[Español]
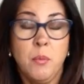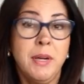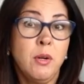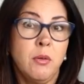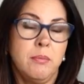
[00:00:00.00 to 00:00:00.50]

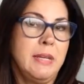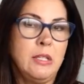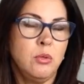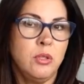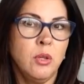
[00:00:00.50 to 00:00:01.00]
Bueno, me
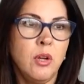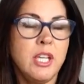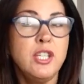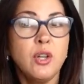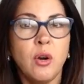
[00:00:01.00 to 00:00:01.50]
insultó
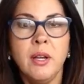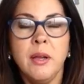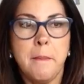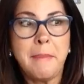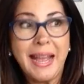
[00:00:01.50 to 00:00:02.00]
y yo
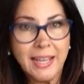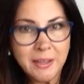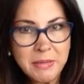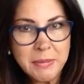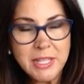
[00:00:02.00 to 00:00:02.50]

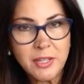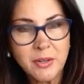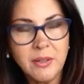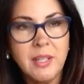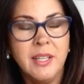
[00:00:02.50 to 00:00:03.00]
bajé mi
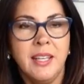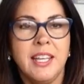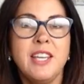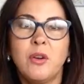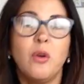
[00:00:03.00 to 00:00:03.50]
vidrio
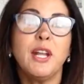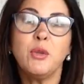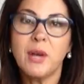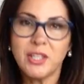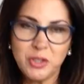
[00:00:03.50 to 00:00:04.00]
y con
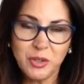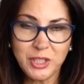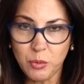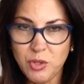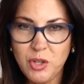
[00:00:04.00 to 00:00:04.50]
educación,
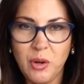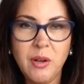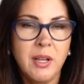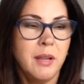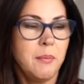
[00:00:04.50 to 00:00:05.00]
según yo,